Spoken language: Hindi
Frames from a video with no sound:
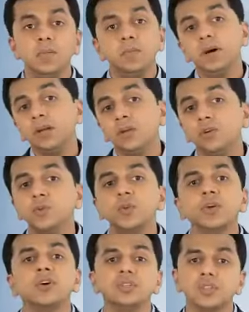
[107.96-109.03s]
पर कुछ
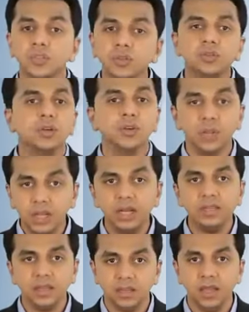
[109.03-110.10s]
प्रिकॉशंस तो ज़रूर ही
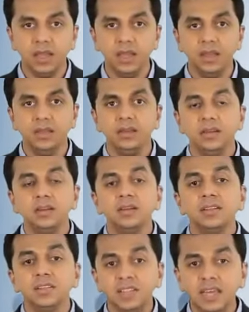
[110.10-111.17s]
ले सकते
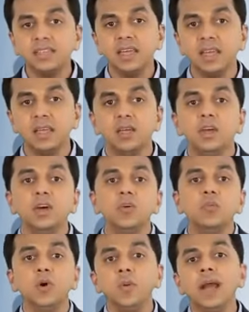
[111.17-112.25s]
हैं जैसे
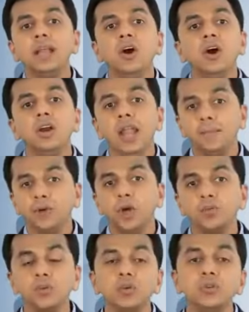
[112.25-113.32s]
मोबाइल और
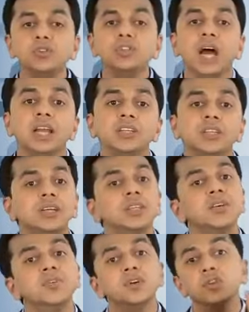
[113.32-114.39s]
लैपटॉप्स को चार्ज
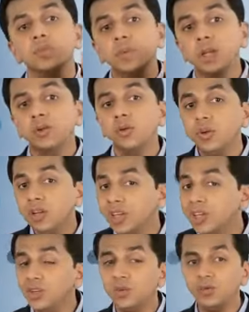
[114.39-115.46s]
करते वक्त तो बिल्कुल
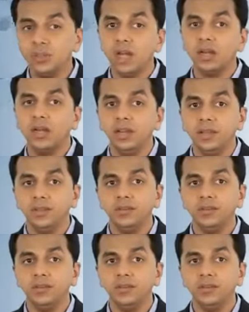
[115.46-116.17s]
ही यूज़ ना करें